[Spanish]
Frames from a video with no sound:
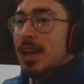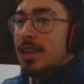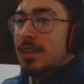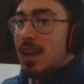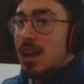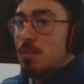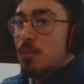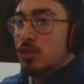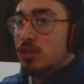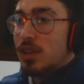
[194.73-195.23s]

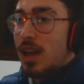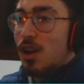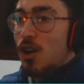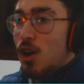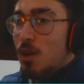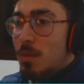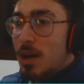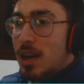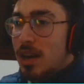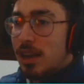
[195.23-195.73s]
Tenemos a
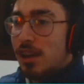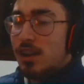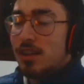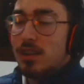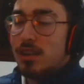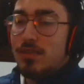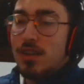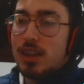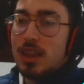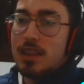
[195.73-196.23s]
Coman, que no
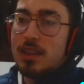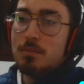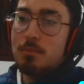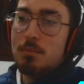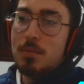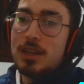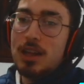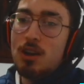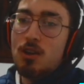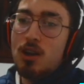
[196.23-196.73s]
hace falta
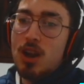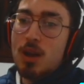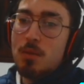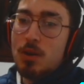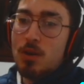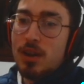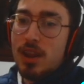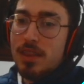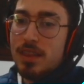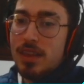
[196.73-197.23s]
meterlo en la
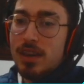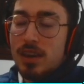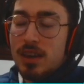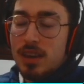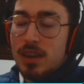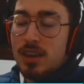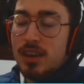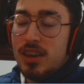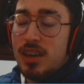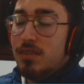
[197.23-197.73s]
mejora
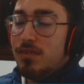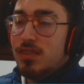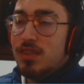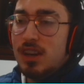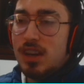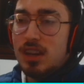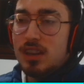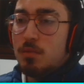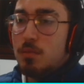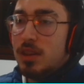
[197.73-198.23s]
de IF,
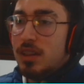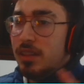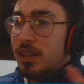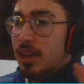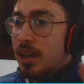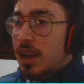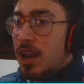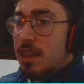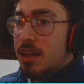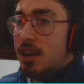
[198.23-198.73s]

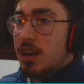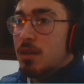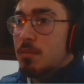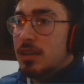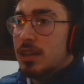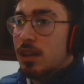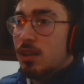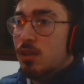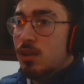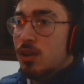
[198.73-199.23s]
directamente en la de
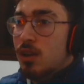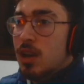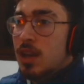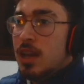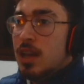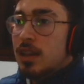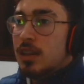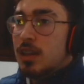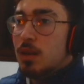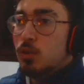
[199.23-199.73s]
rematador.
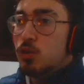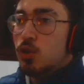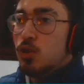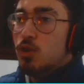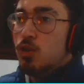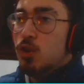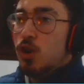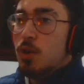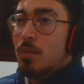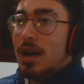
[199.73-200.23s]
Tenemos a
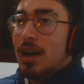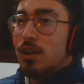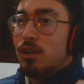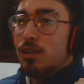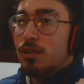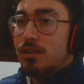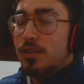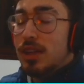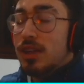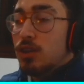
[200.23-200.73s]
un Coman
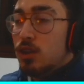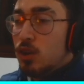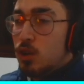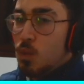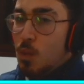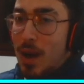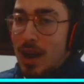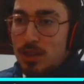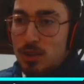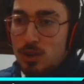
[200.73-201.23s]
con 5 y
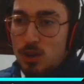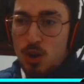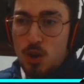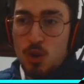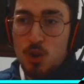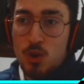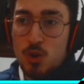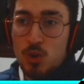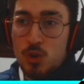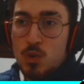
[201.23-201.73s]
4,
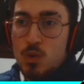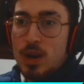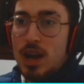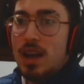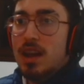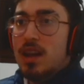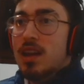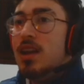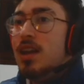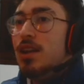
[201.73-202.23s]

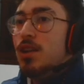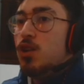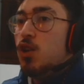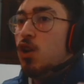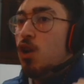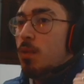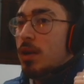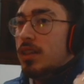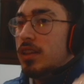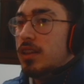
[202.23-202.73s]
locura.
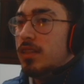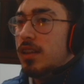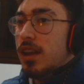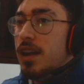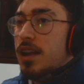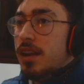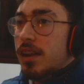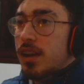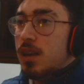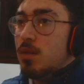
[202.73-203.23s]

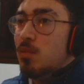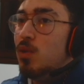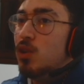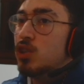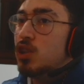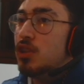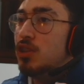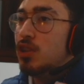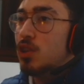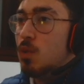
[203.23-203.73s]
93 en ritmo,
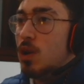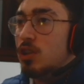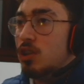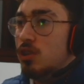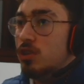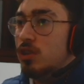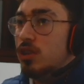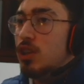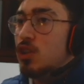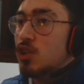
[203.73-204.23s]
84
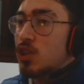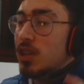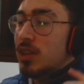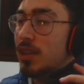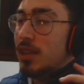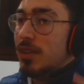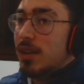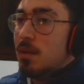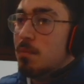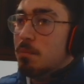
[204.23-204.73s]
en tiro,
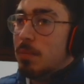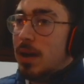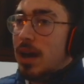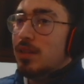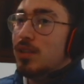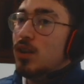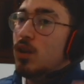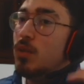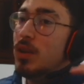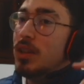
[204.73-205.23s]
86 en
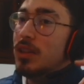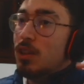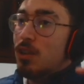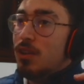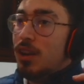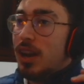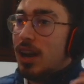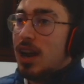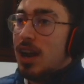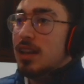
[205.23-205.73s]
pase, 92
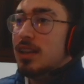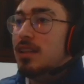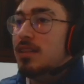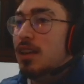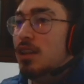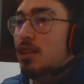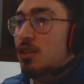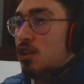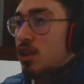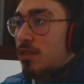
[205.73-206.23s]
en regate,
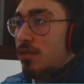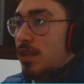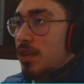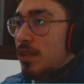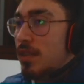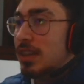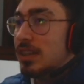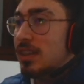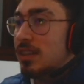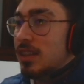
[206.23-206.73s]
31 en
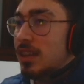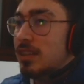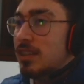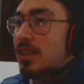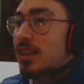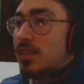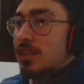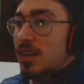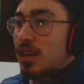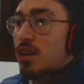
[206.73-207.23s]
defensa,
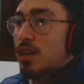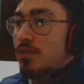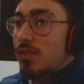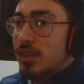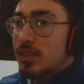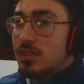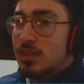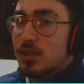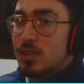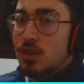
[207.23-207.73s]
76 en
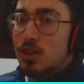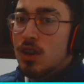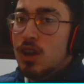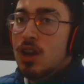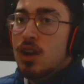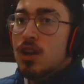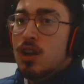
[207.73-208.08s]
físico.